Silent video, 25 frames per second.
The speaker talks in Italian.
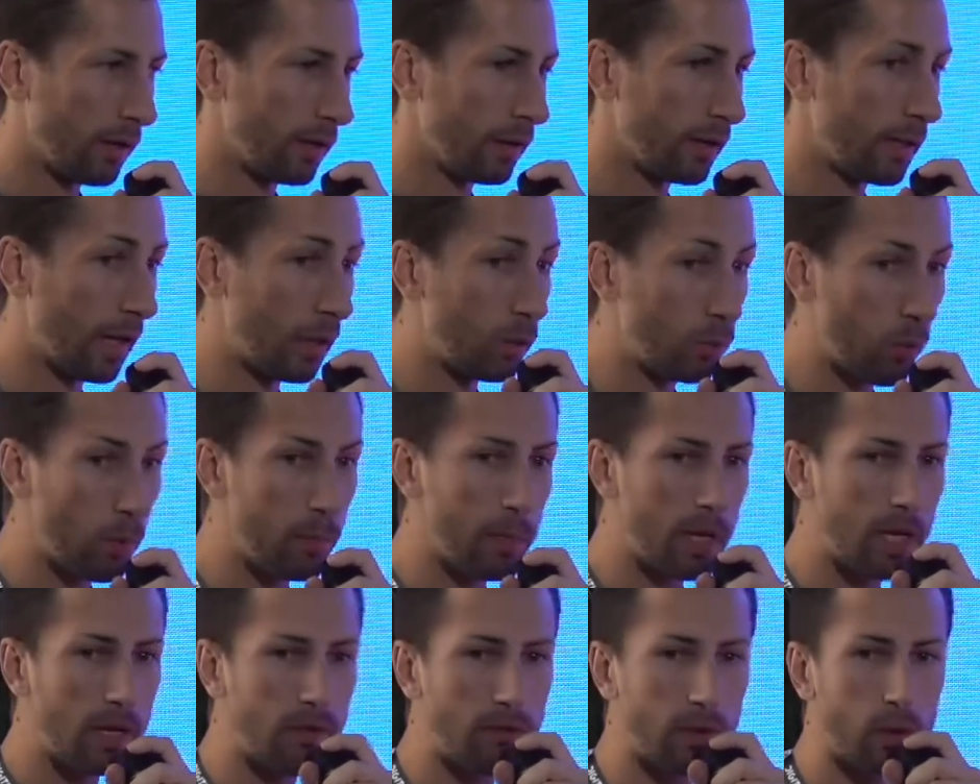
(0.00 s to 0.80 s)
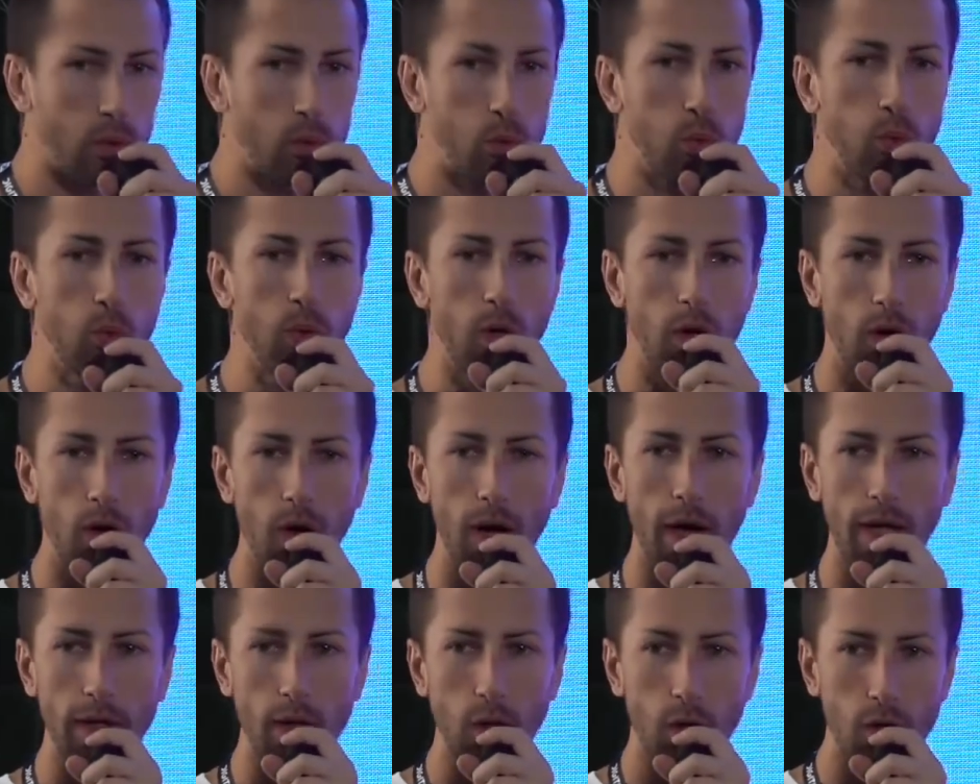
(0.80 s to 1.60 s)
dal
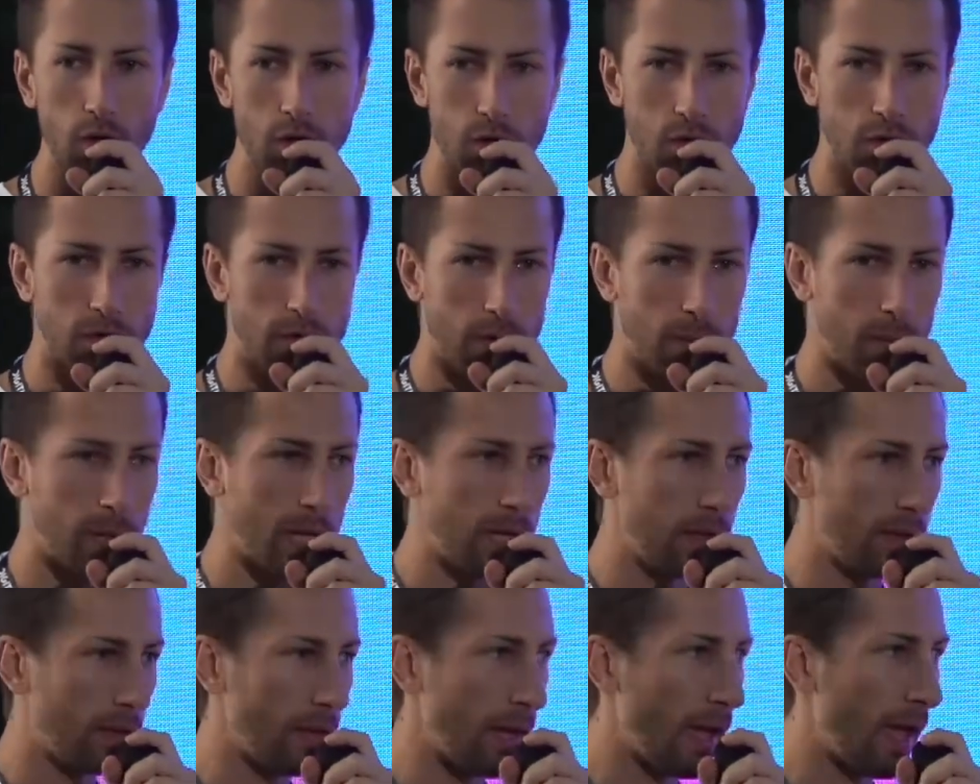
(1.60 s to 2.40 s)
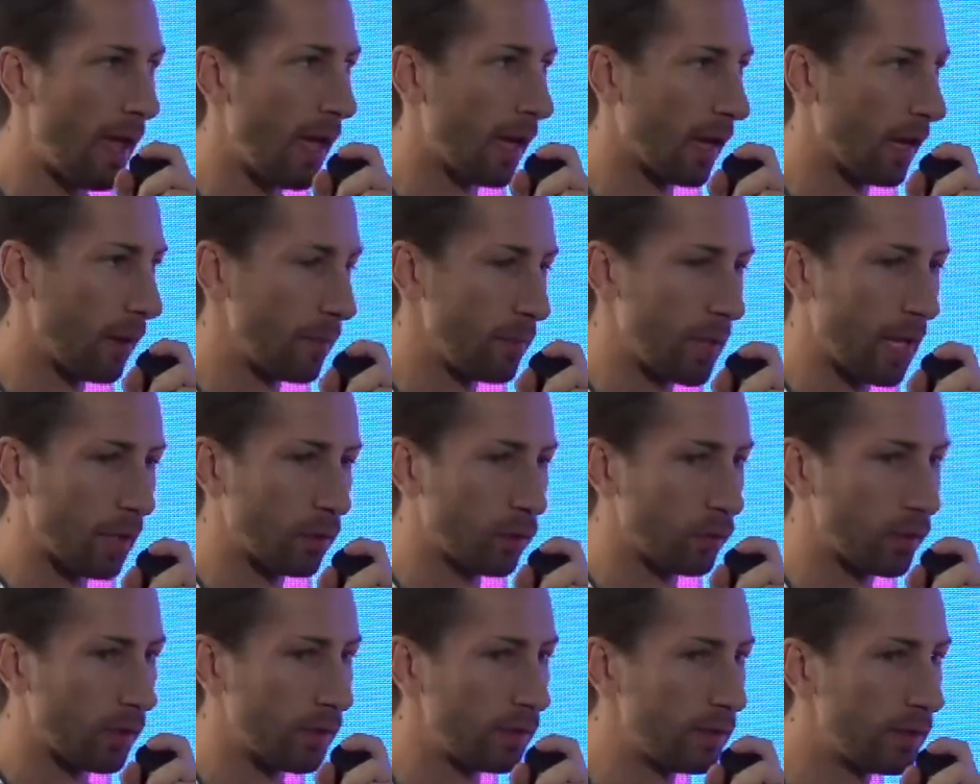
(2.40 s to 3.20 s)
2021 ad oggi ovviamente è
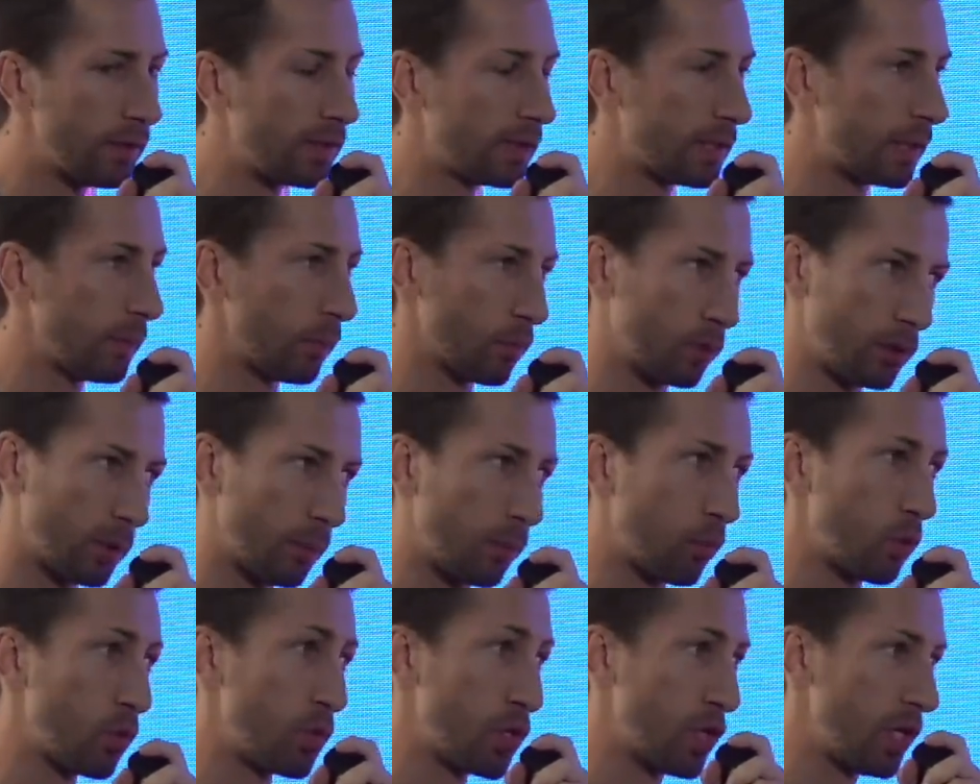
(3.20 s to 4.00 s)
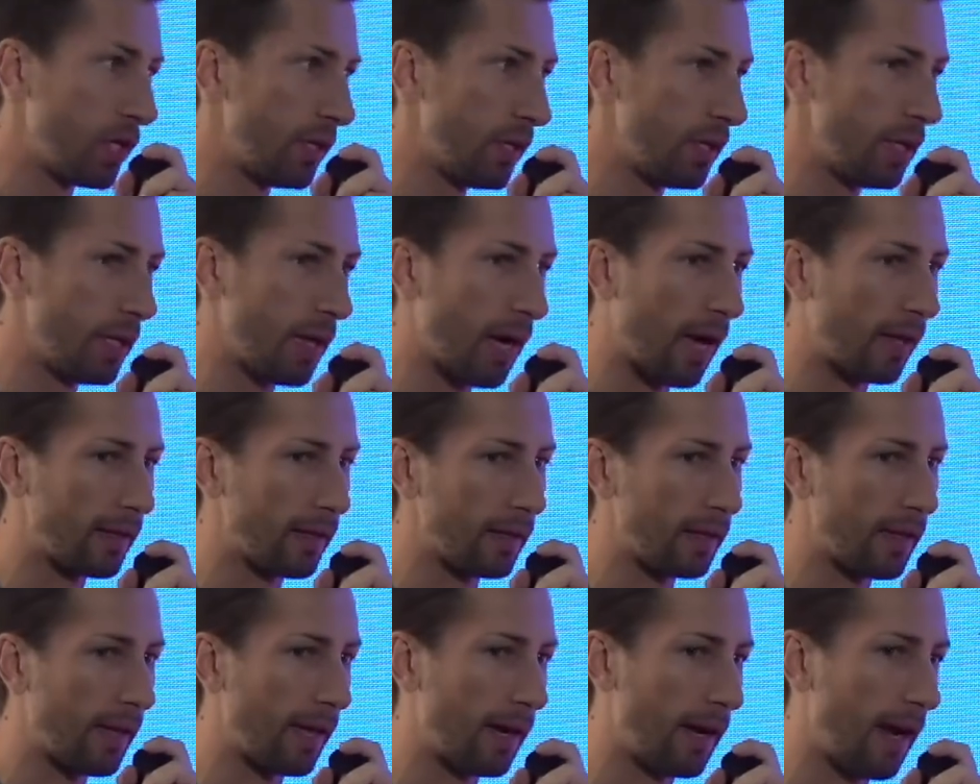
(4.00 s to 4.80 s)
cambiato tantissimo, siamo riusciti ad
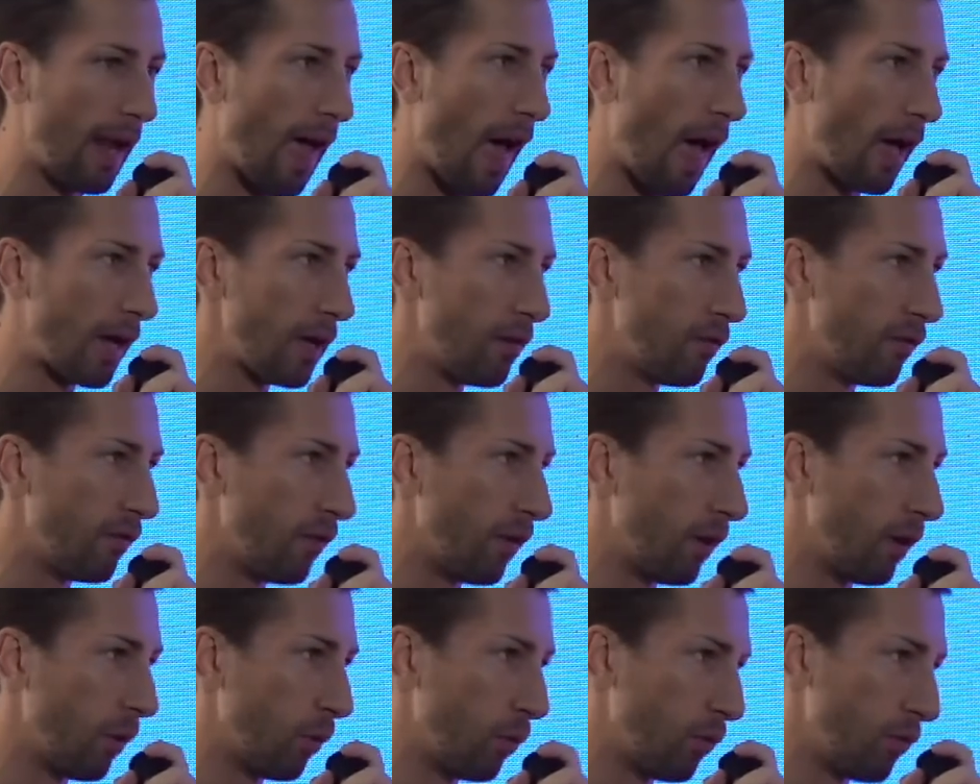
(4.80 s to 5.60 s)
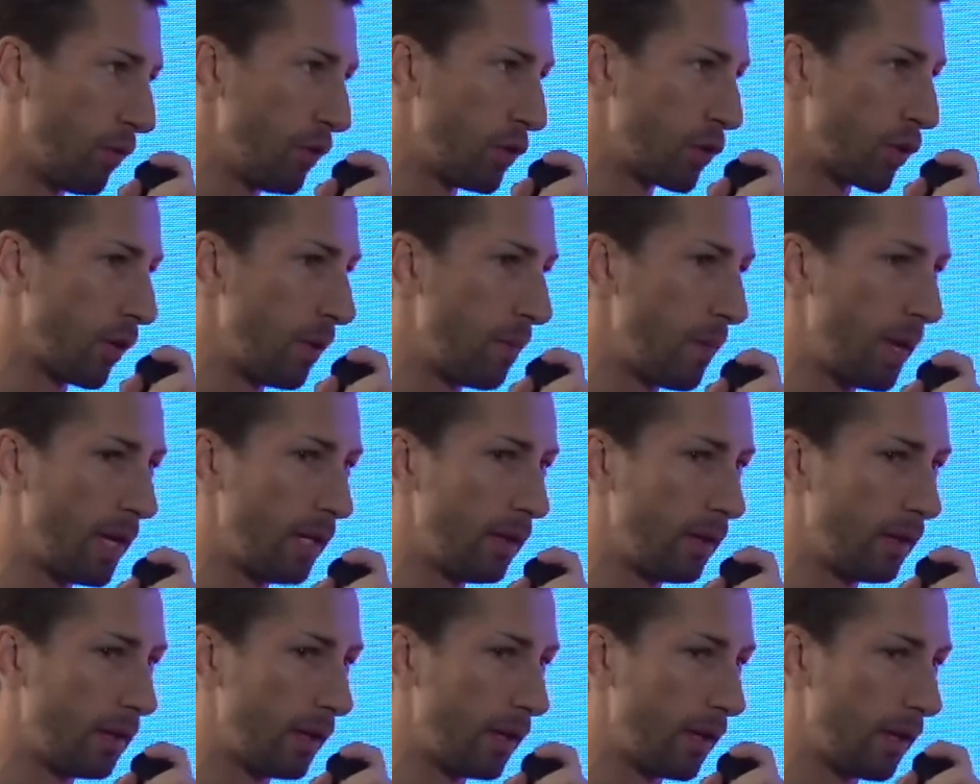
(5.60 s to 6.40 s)
andare live
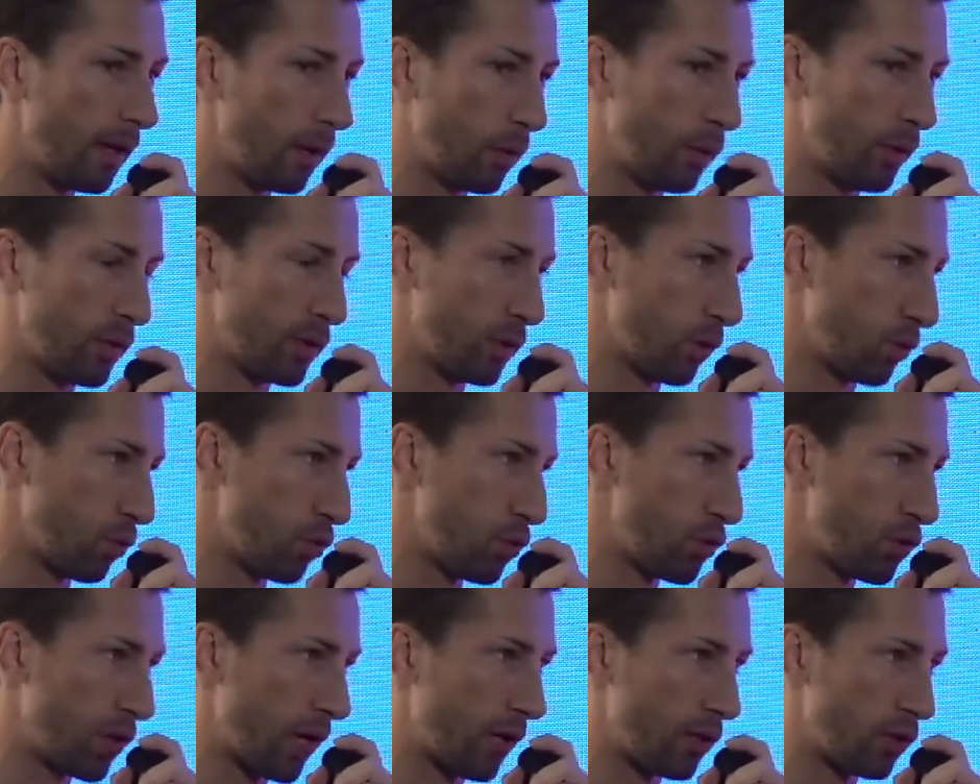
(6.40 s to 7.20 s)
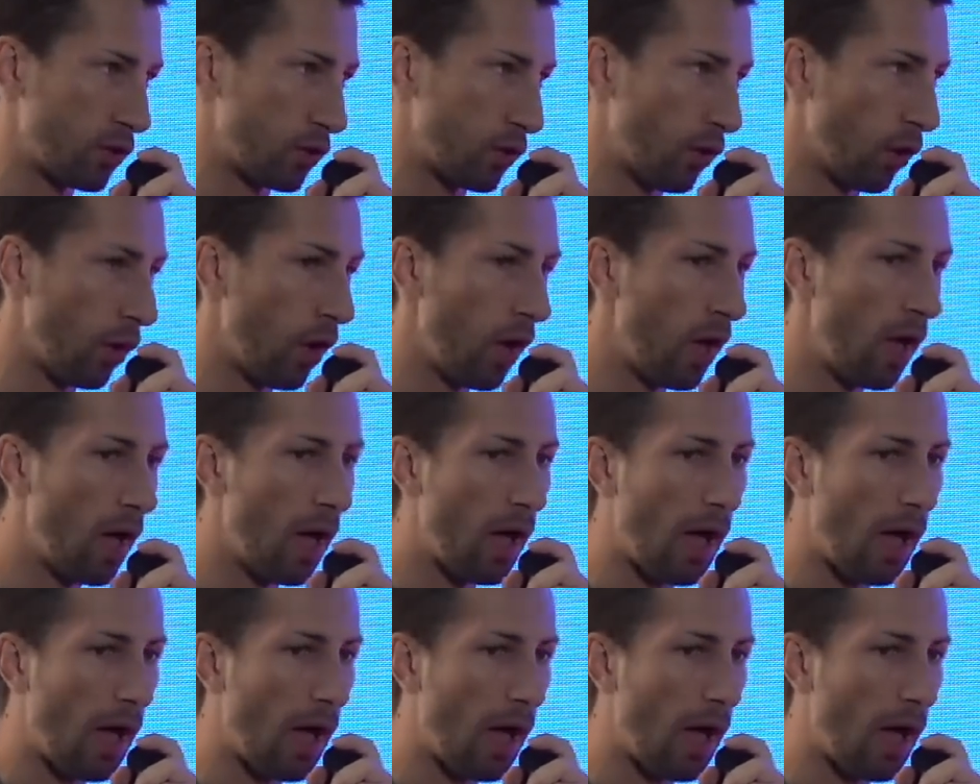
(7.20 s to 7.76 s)
ufficialmente, questo è successo